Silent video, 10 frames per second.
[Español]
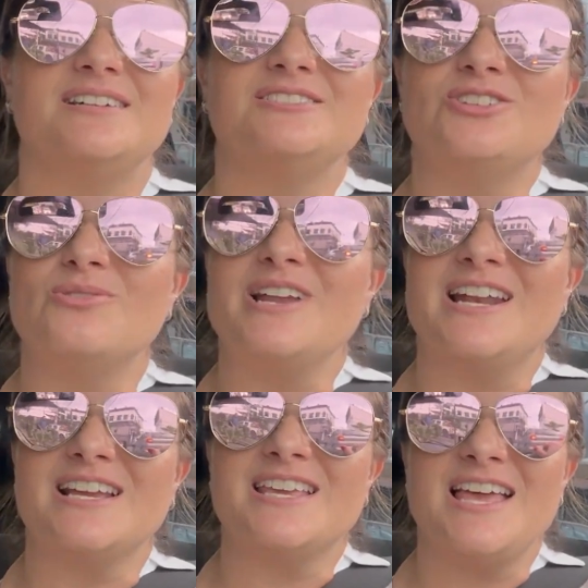
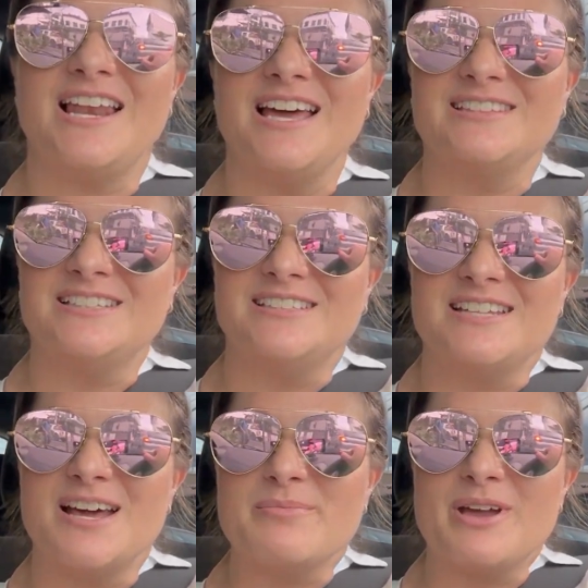doblar aquí adelante y
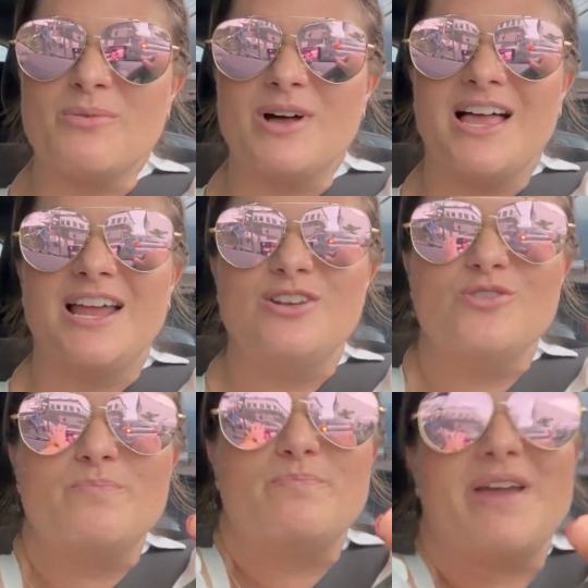tirarme a
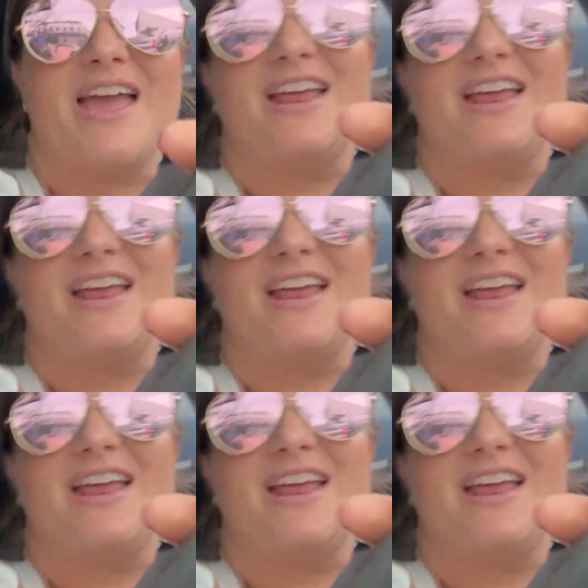Guadalupe,